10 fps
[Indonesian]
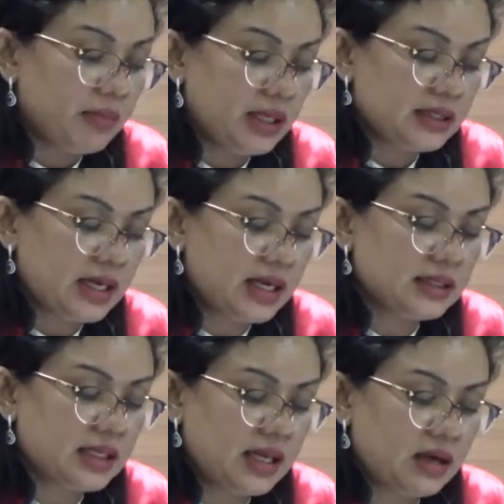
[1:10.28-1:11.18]
Menyatakan
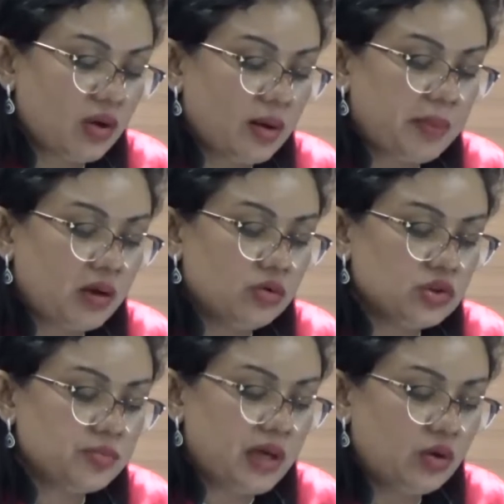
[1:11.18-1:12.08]
terdakwa
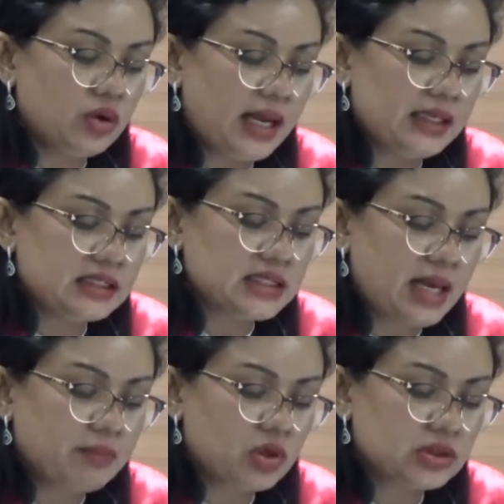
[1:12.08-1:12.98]
Paulus Baun alias
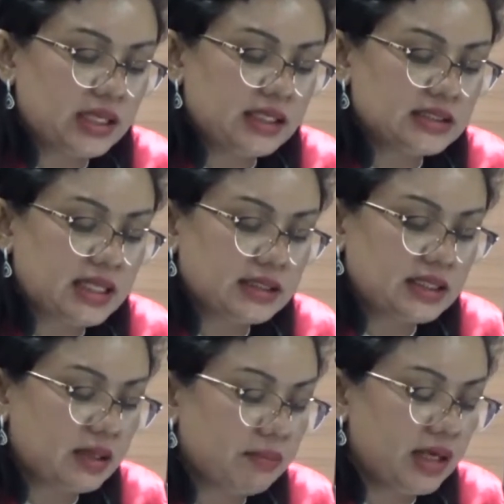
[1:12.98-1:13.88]
Ambros alias
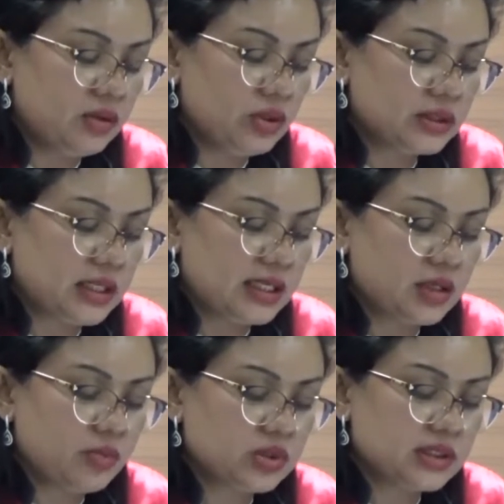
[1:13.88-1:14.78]
Sadrak Bani telah
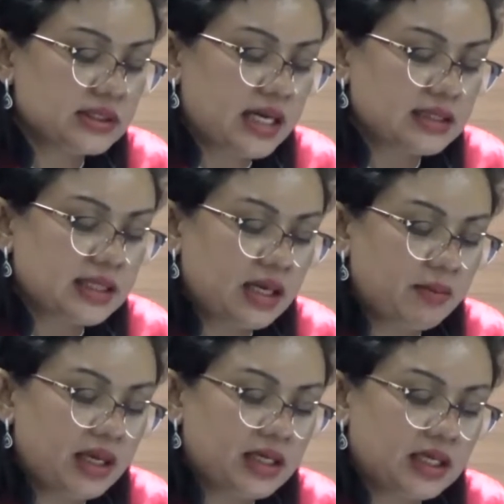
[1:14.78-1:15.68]
terbukti secara sah
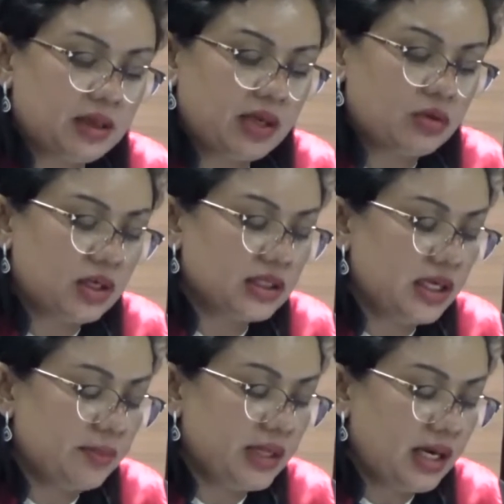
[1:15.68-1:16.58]
meyakinkan melakukan
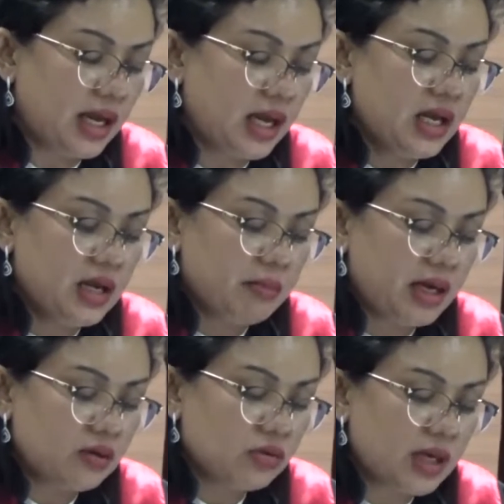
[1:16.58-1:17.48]
tindak pidana,
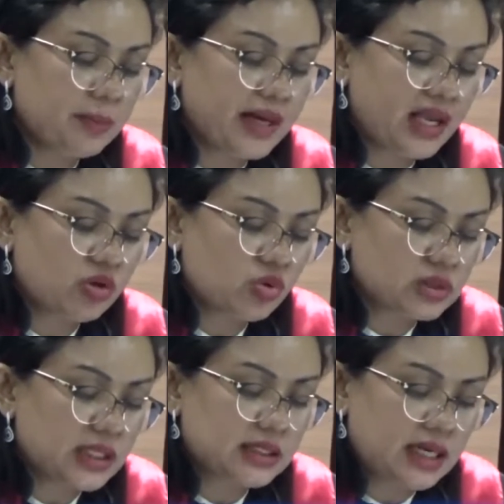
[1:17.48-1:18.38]
melakukan
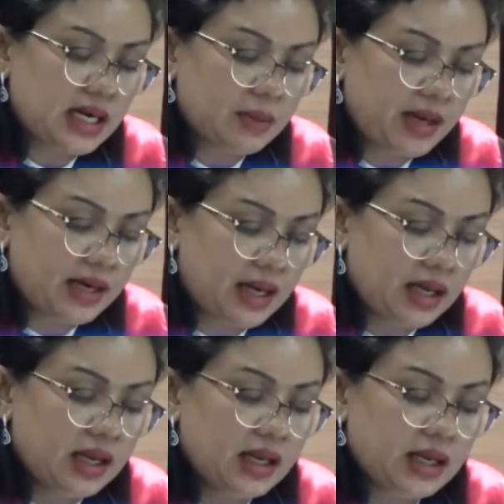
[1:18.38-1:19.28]
perekrutan terhadap anak
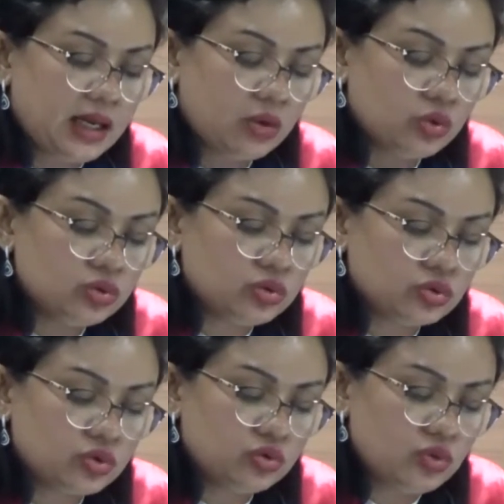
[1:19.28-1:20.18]
untuk
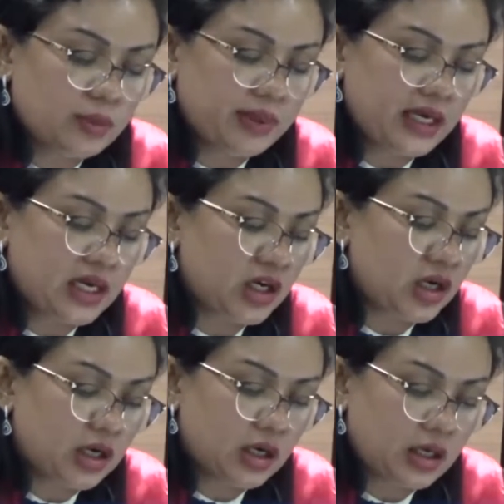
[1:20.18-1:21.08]
tujuan
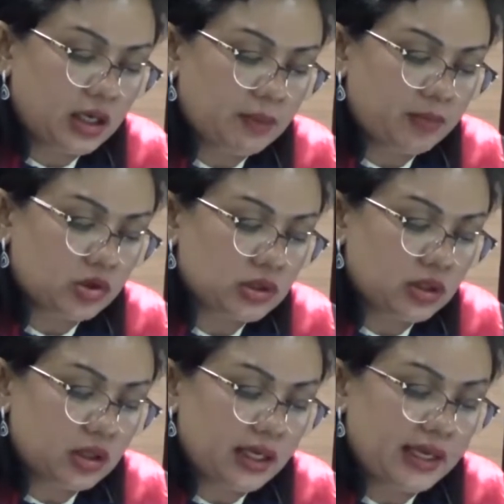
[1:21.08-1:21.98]

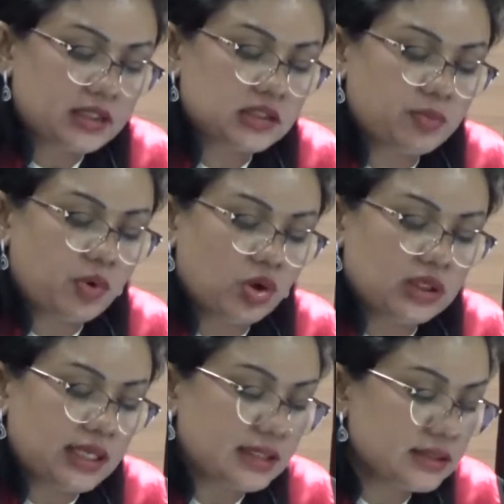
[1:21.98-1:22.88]

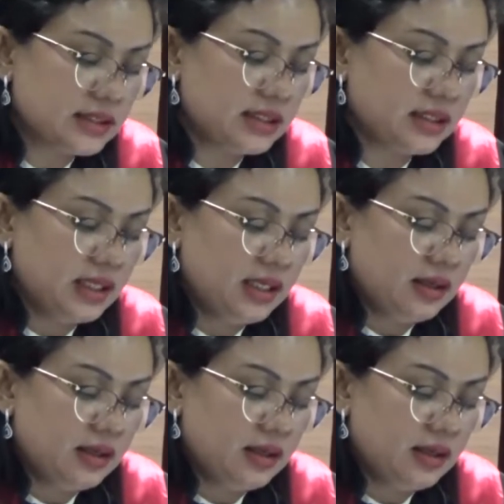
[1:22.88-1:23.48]
mengeksploitasi